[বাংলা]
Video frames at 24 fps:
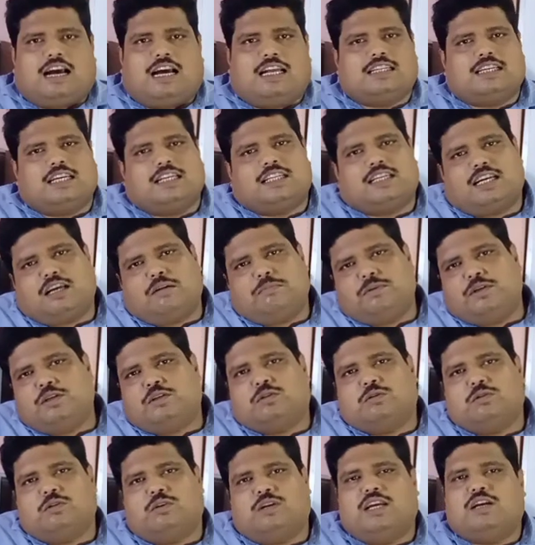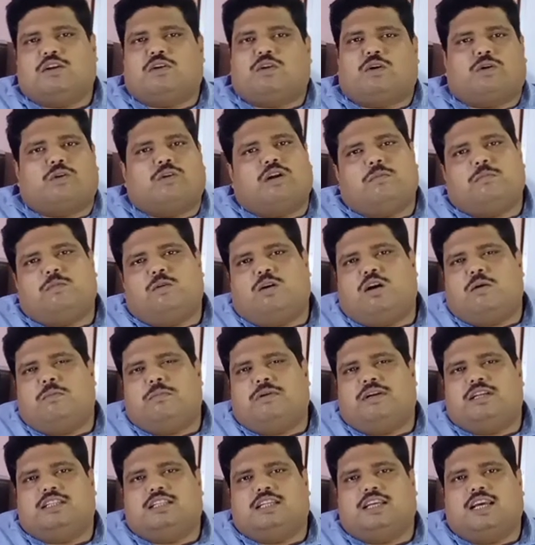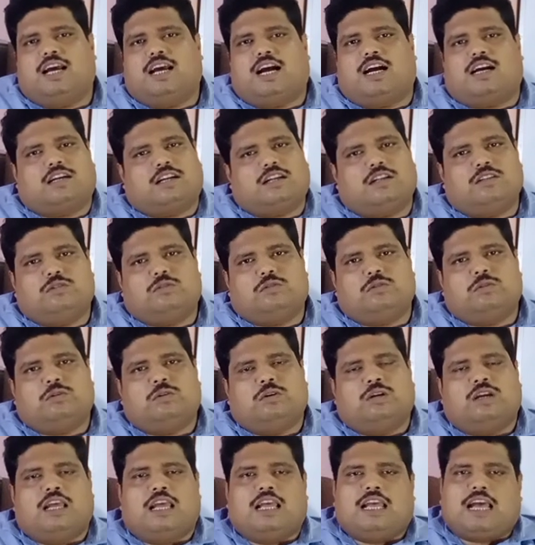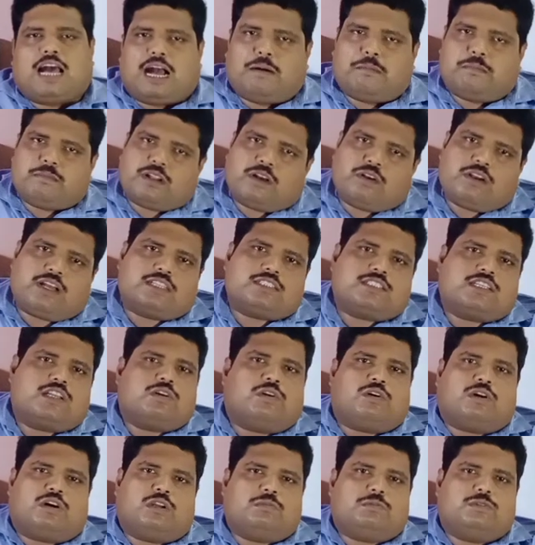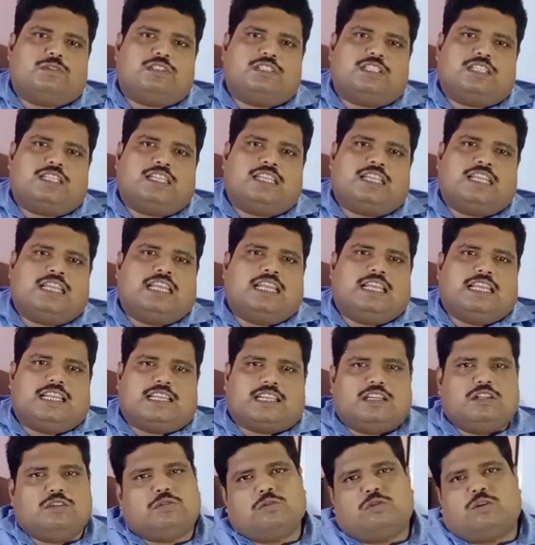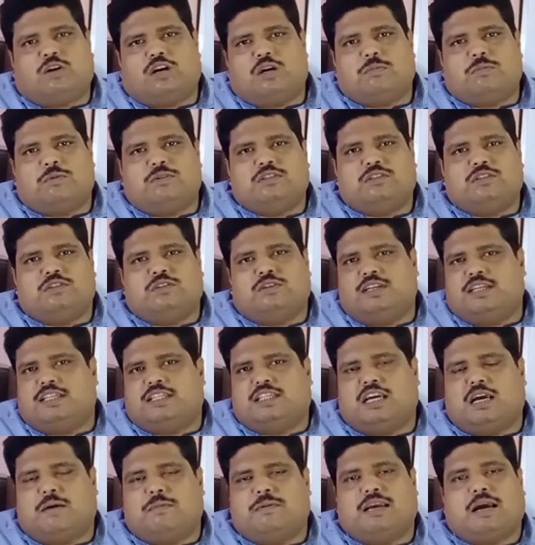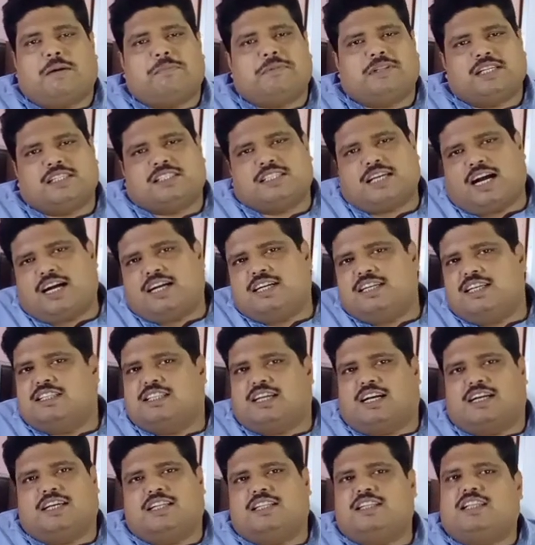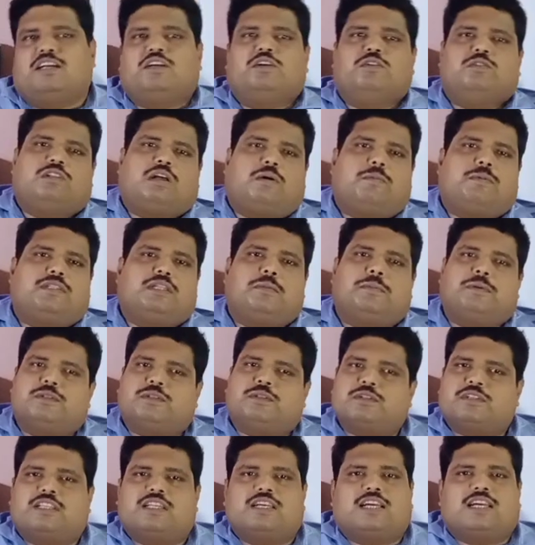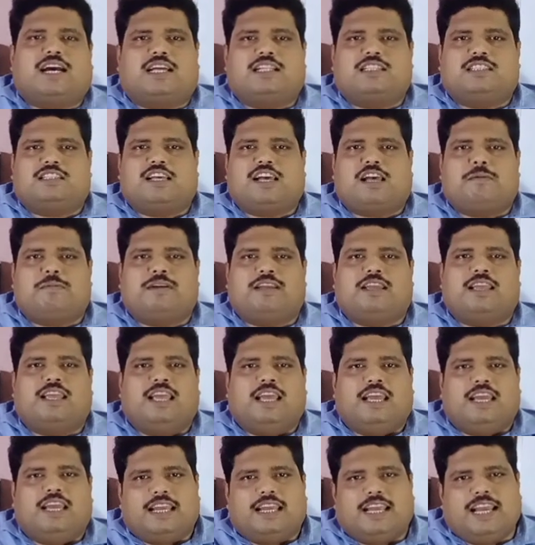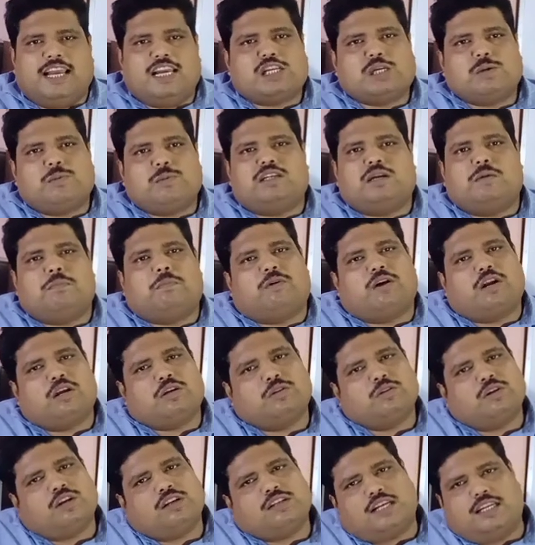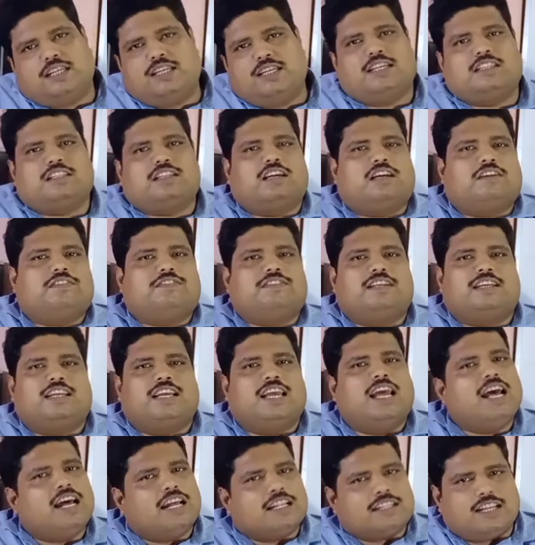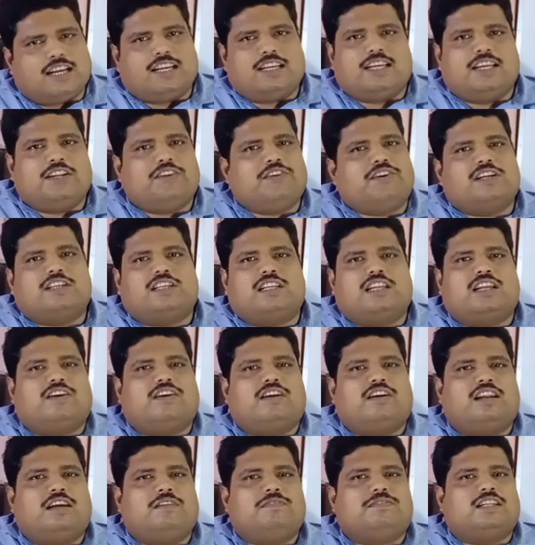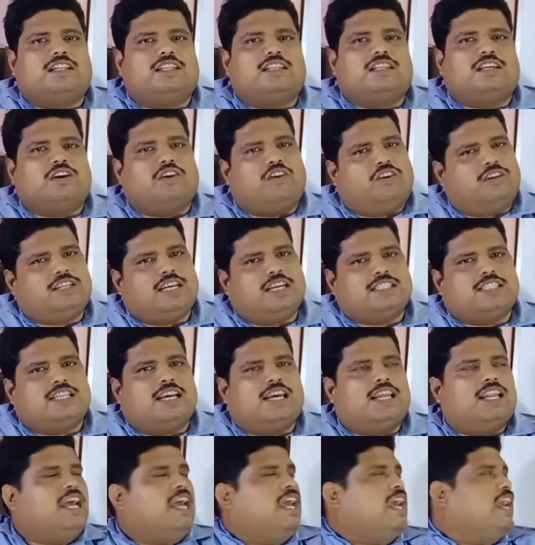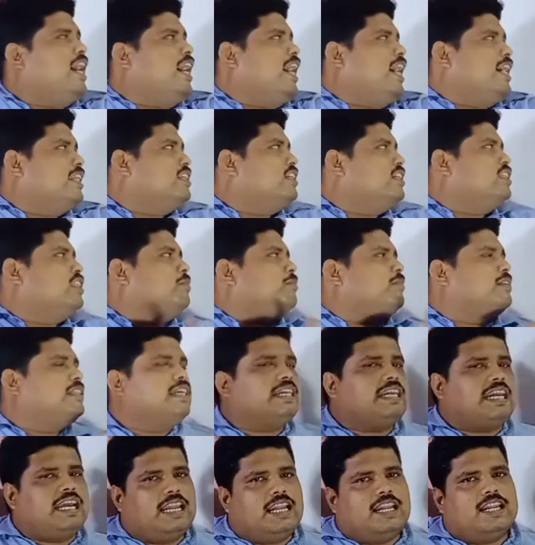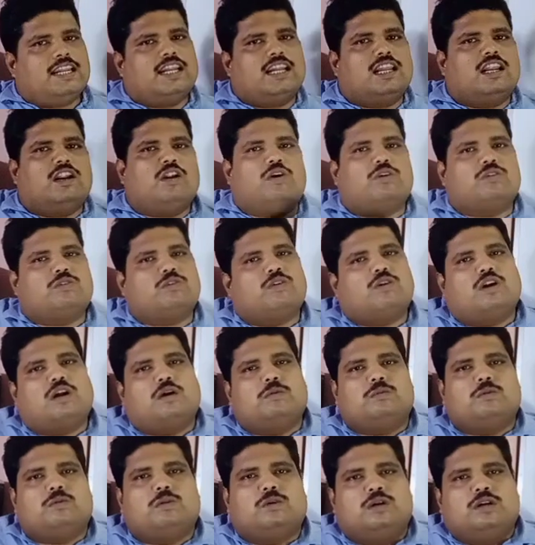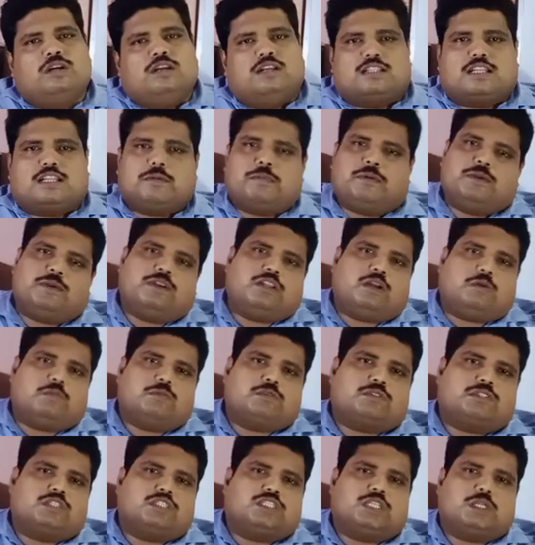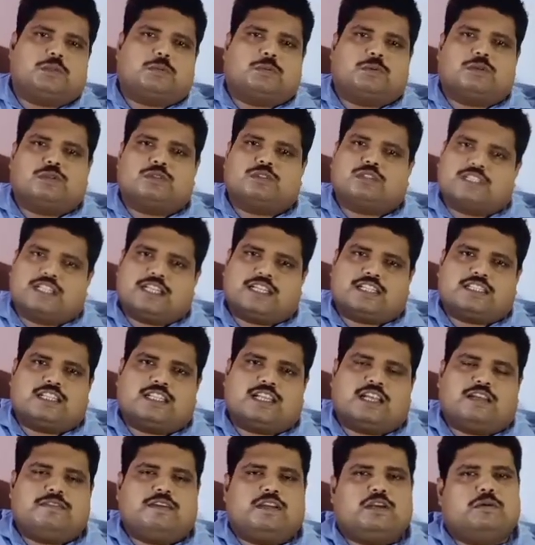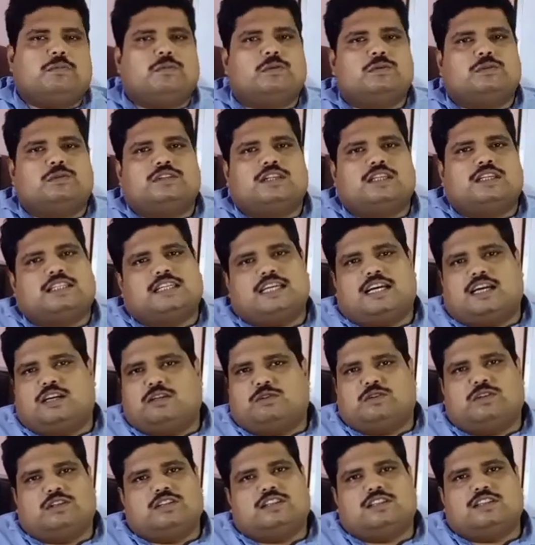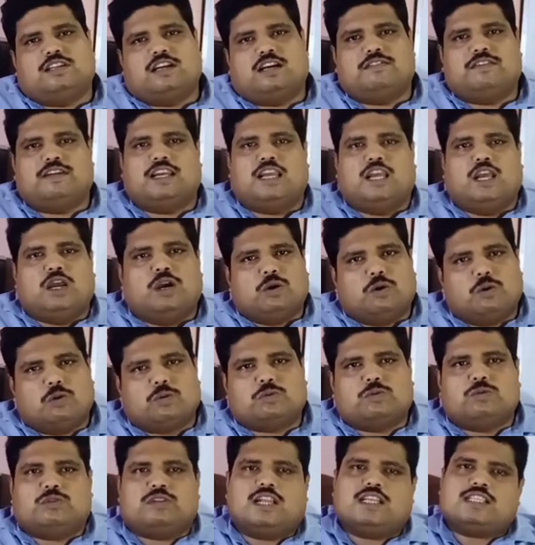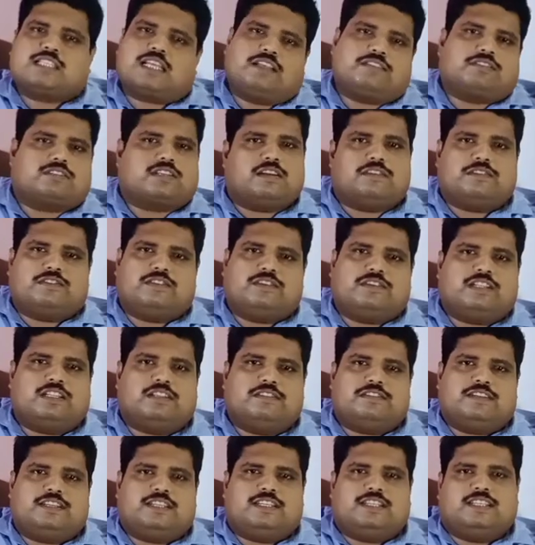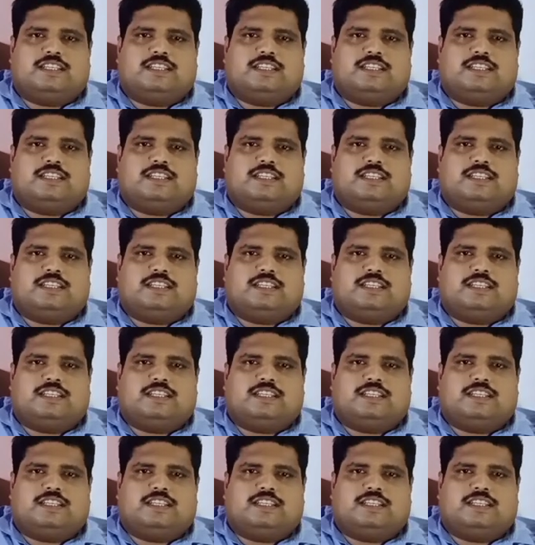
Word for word: আজকে সারা বিশ্ব এই করোনা মহামারীতে আক্রান্ত আমরাও আজকে ঘরবন্দি কিন্তু ঘরবন্দি হলে কি হবে আমাদের চাকরির তাগিদটা কিন্তু আমাদের ভিতর থেকে আনতে হবে এই সময়টা পড়াশোনা চালিয়ে যেতে হবে তাই এডুকেশন আওয়ার লাইফ চ্যানেল থেকে অজয় স্যার আজকে তোমাদের ক্যালেন্ডারের অঙ্ক করাবো তাই ভিডিওটি অবশ্যই শেষ পর্যন্ত দেখতে হবে এবং বন্ধুদের শেয়ার করে দিতে হবে নতুন যারা সাবস্ক্রাইব করে দেবে